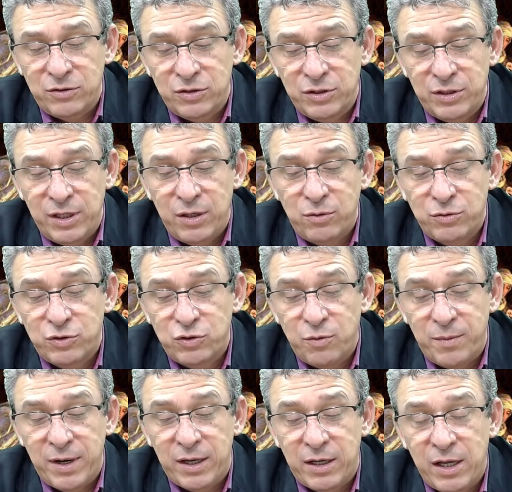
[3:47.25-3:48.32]
de Deus
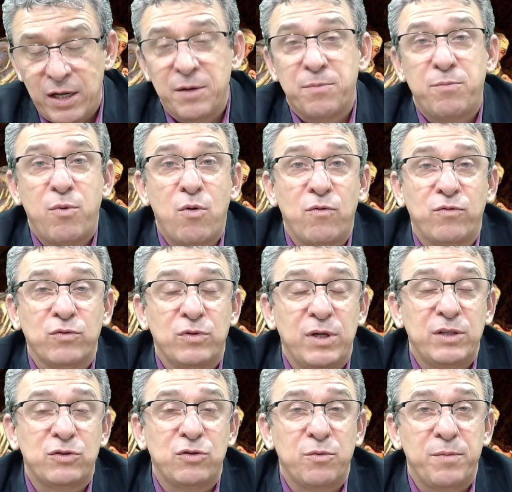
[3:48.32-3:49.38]
sobre aquele povo
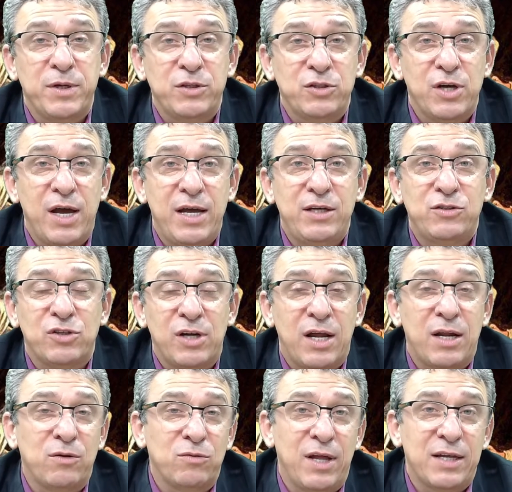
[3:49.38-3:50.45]
desobediente
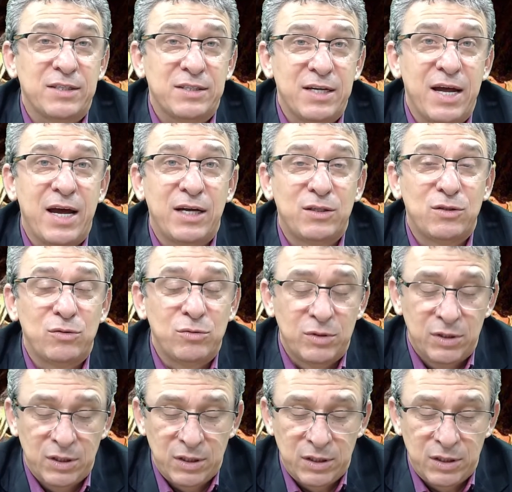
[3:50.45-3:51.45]
lá no deserto,